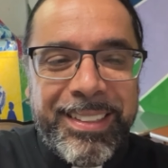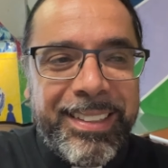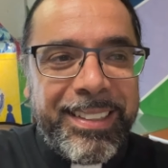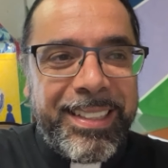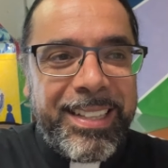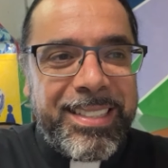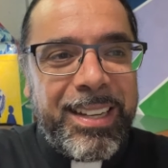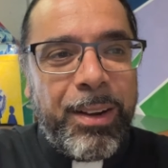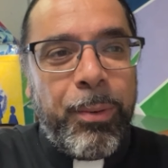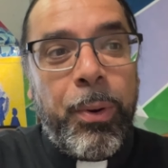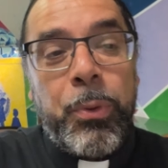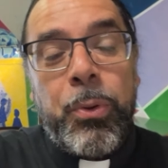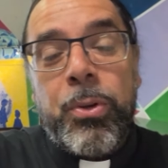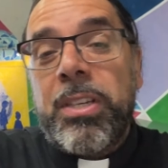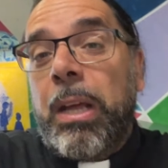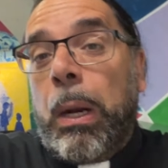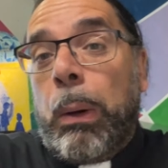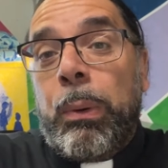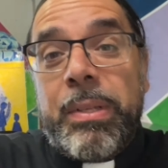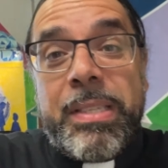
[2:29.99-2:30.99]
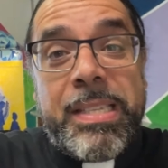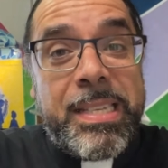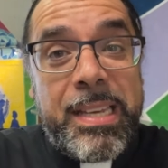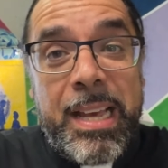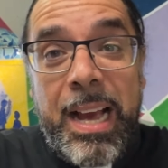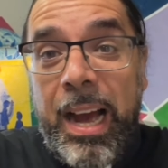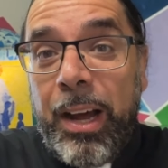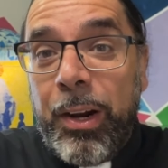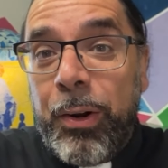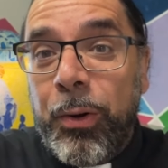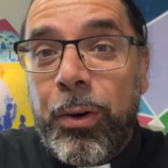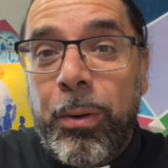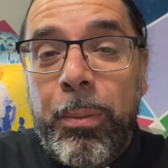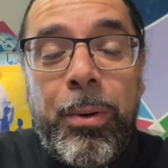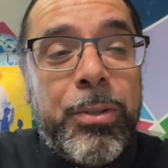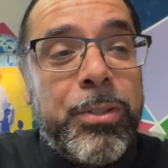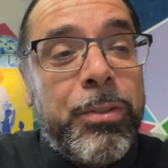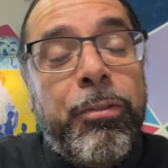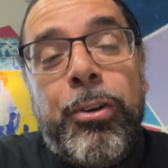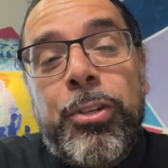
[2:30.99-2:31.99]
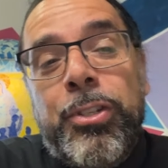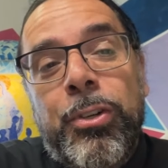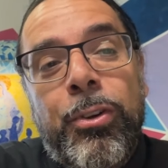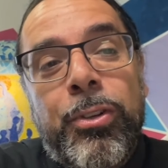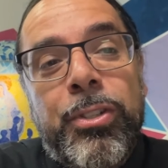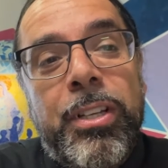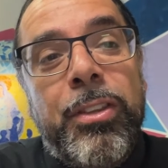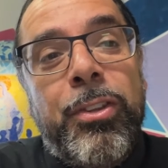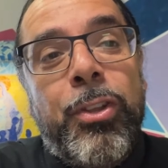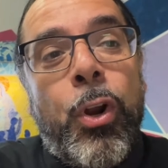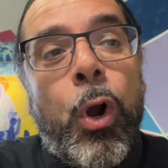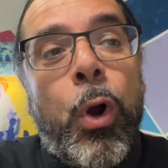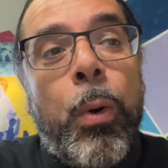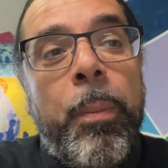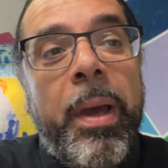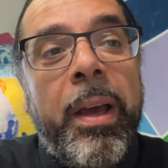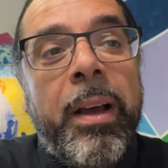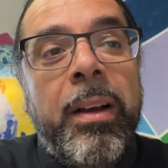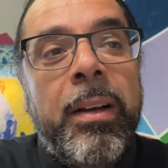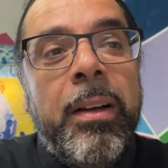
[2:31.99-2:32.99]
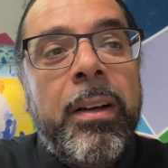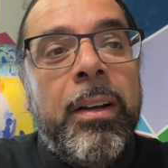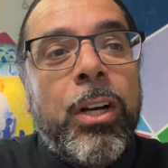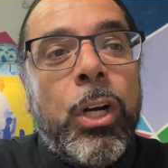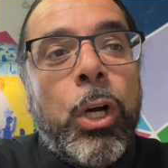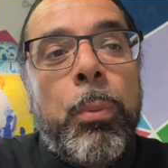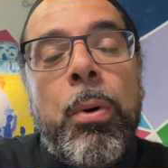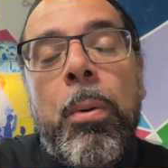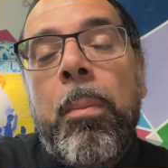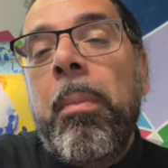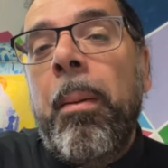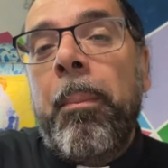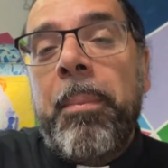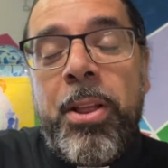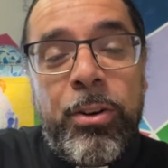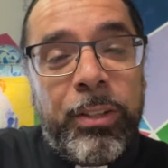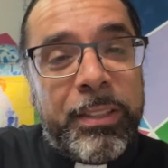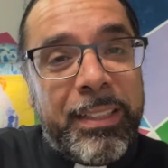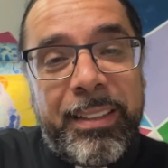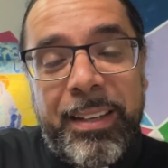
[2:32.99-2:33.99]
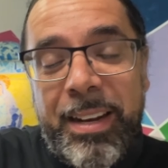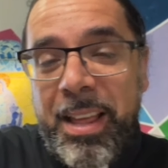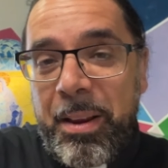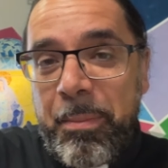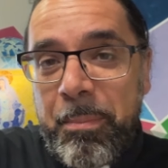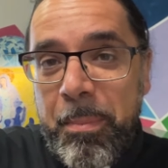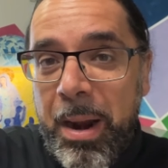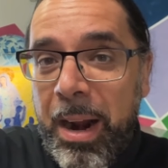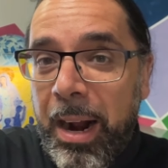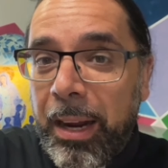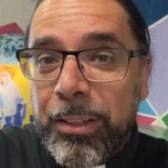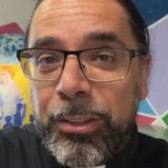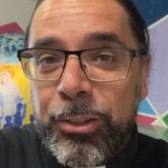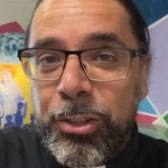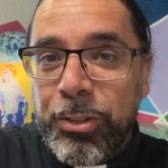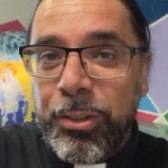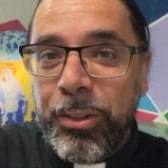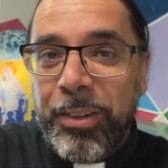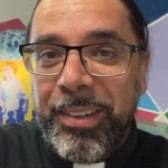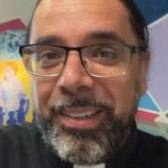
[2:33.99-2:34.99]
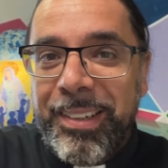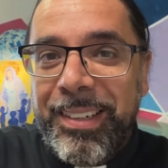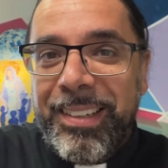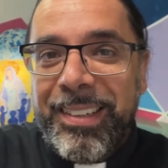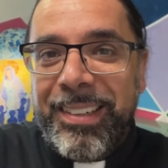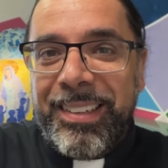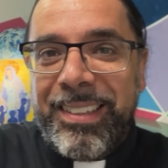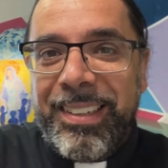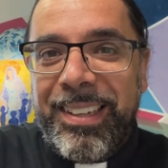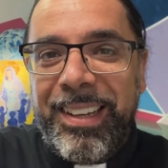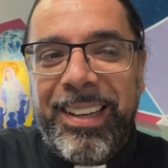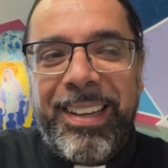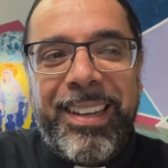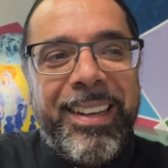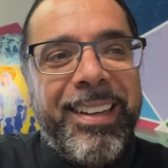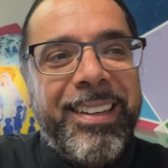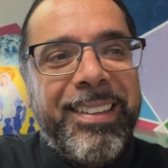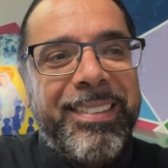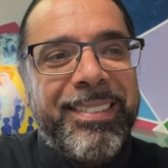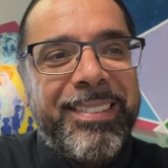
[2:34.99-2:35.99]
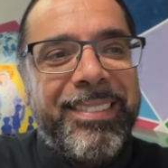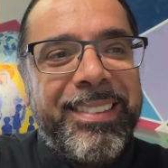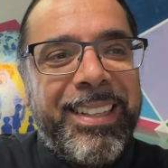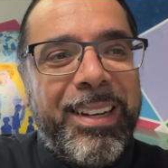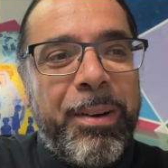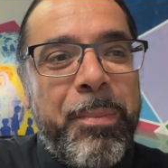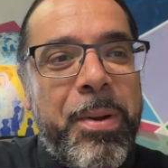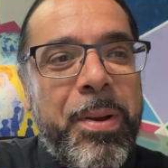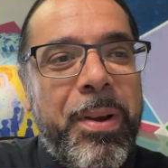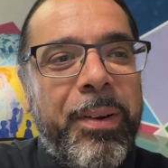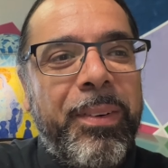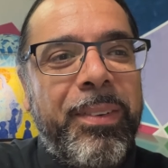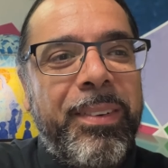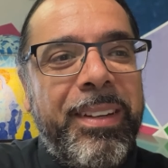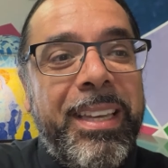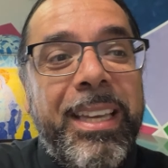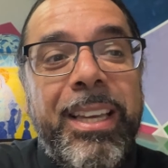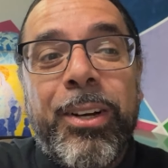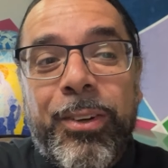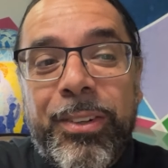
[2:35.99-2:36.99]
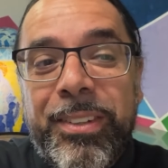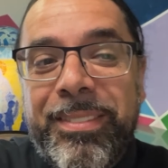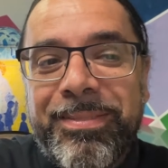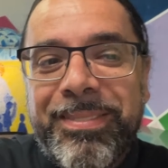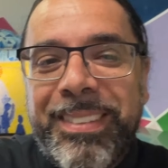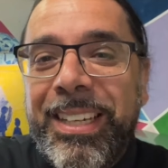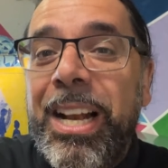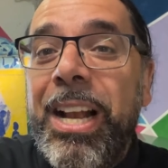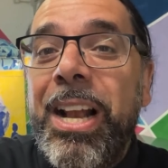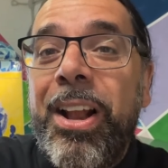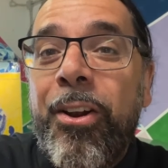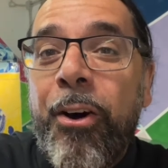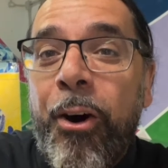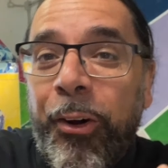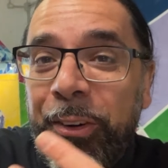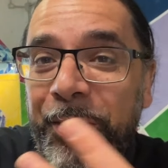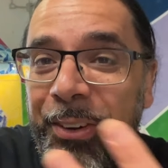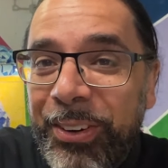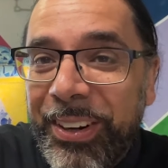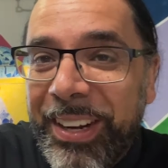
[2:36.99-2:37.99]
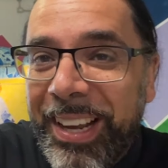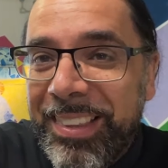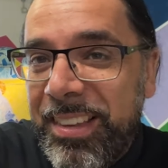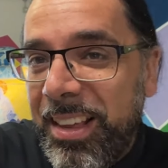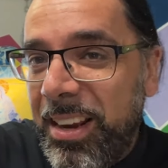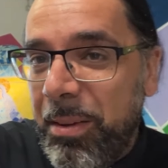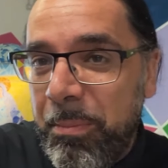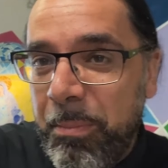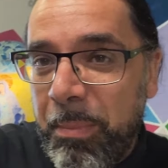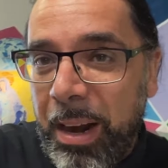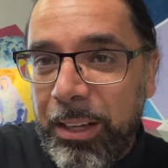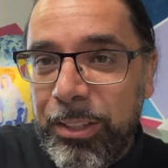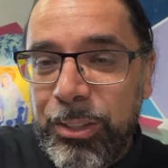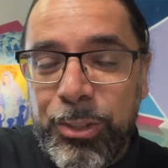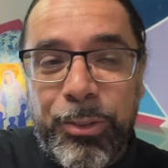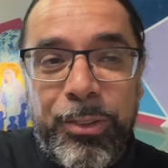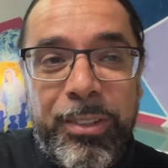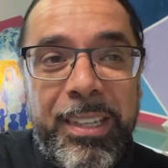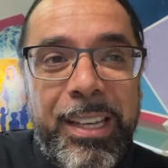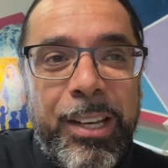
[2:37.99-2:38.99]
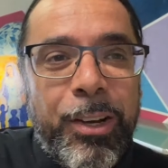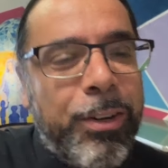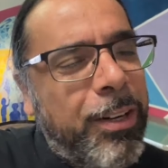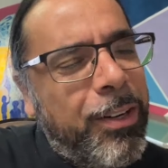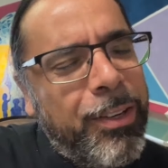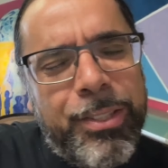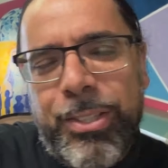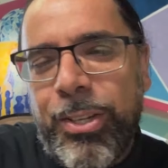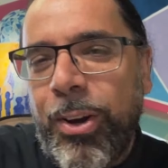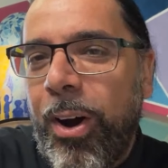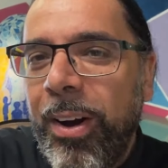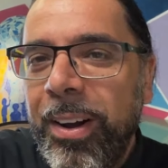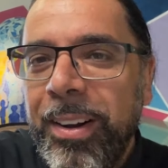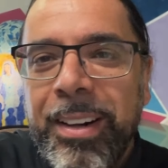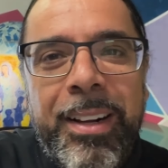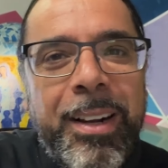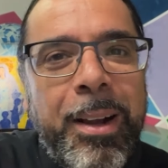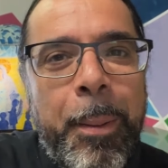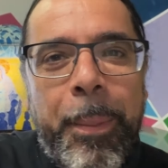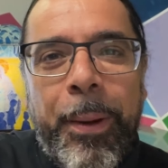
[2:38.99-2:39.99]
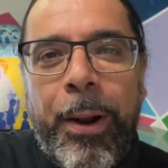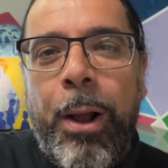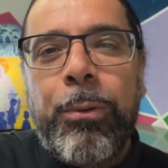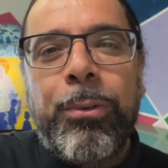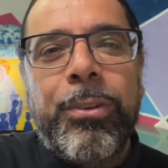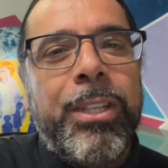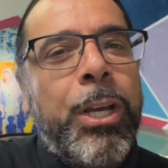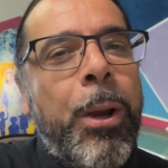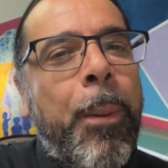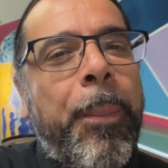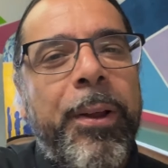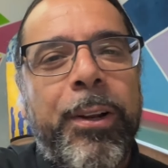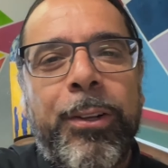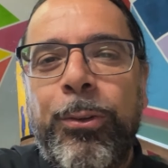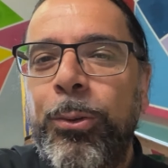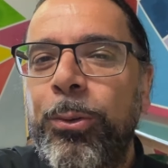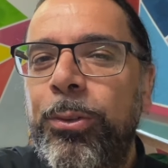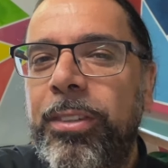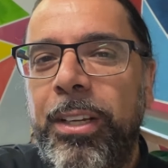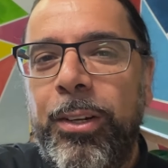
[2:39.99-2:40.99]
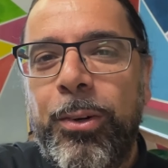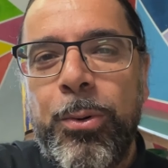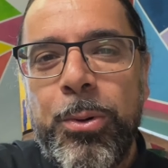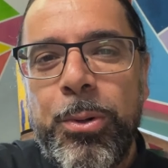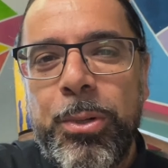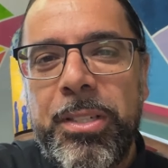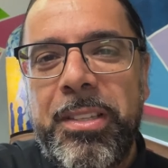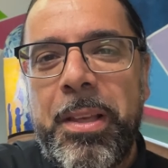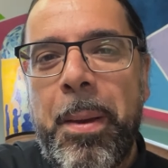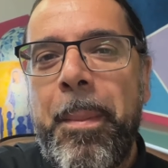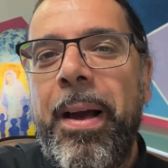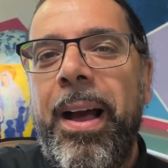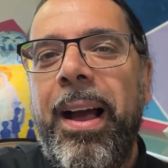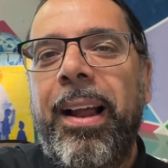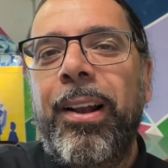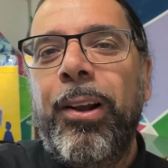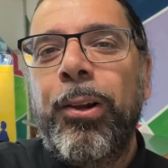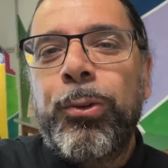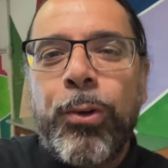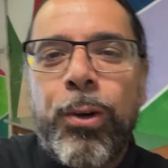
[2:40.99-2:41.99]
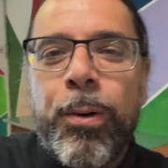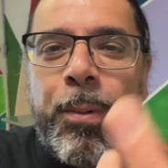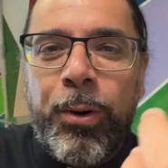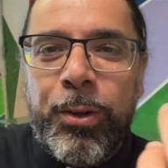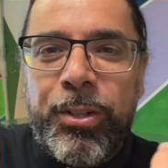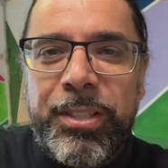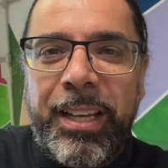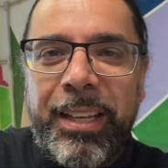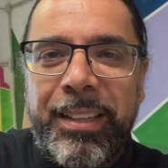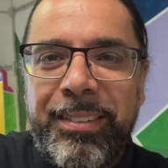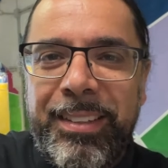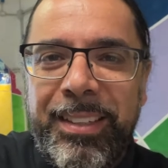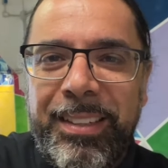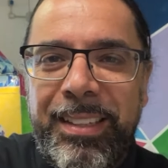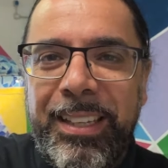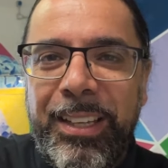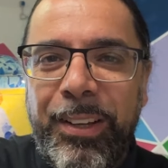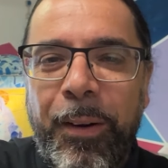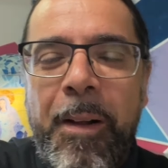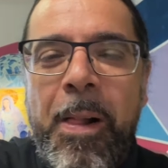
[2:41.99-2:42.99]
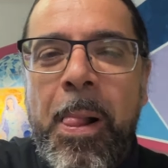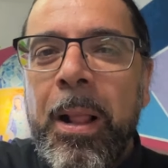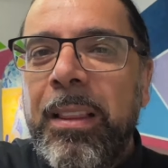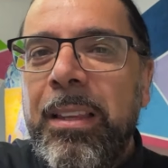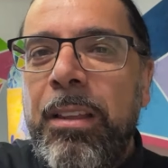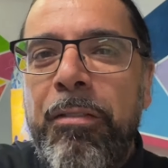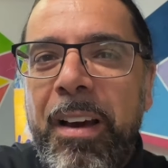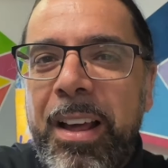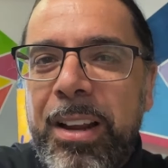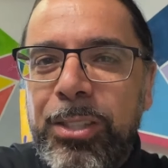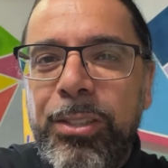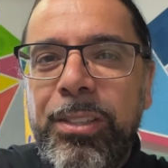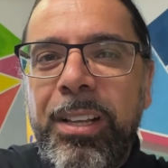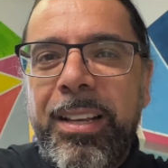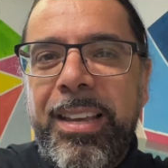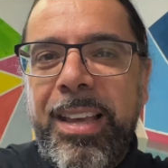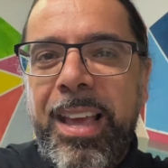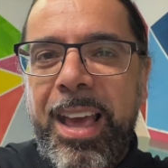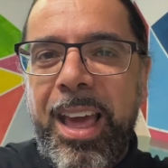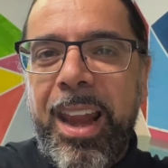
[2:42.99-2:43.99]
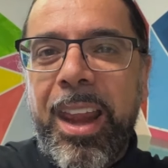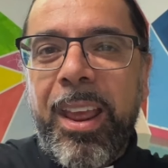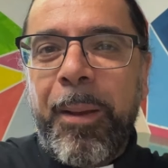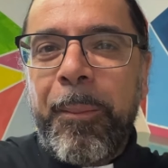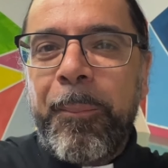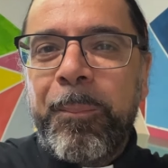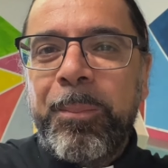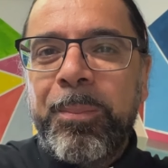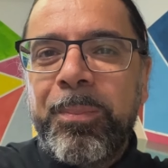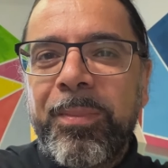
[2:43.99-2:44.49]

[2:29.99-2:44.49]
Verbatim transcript: Chissà quando sarò anziano, lo, forse lo sentirò come, come un bambino da tenere in braccio che, come io, il nonno che tiene in braccio Dio, non lo so, però è un Dio per tutti i gusti, è bello. Tu come lo senti Dio? Diverso da ieri.